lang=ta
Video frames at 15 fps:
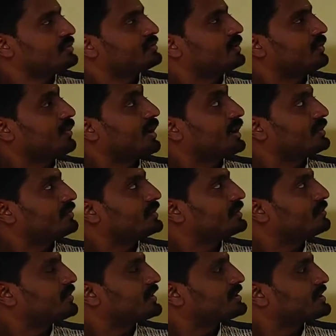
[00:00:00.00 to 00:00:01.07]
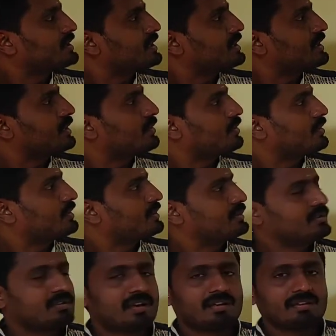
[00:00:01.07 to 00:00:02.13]
ஸோ வால்வு பிரச்சனை இருக்கிறவங்களுக்கு
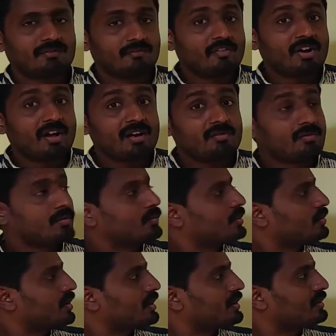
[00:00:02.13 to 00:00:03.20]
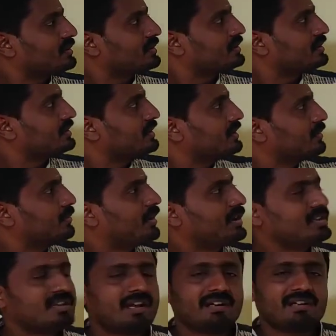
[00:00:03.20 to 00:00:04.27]
அந்த வால்வை உருவாக்குறதுக்கு இந்த
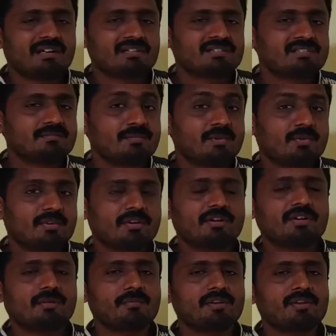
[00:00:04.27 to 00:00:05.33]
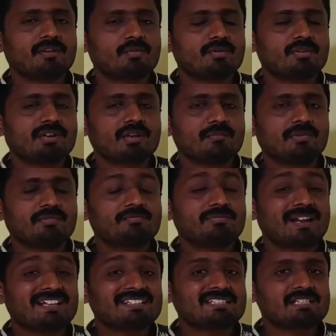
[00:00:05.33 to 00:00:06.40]
பாலிஹைட்ராக்சி பியூட்ரேட் அப்படிங்கிற ஒரு டைப் ஆஃப்
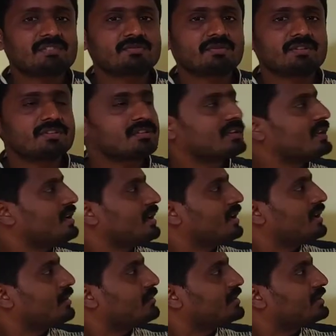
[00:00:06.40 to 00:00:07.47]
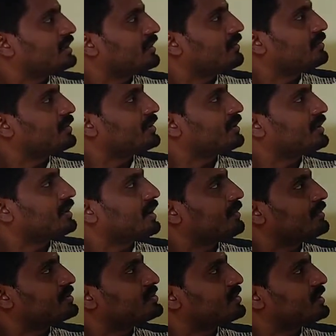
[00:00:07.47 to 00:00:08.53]
பிளாஸ்டிக்ஸ் வந்து நமக்கு தேவைப்படுது
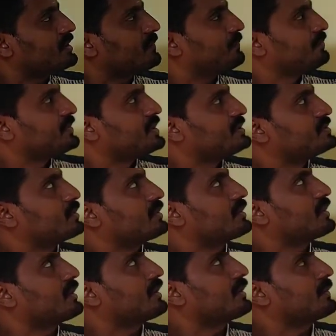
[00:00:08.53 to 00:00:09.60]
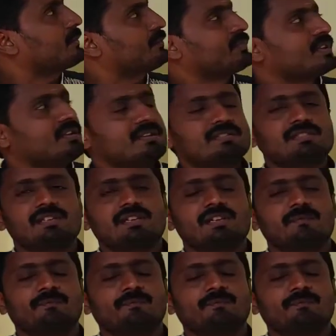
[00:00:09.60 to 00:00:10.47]
அப்படின்னு சொல்லி சொல்கிறாங்க சரி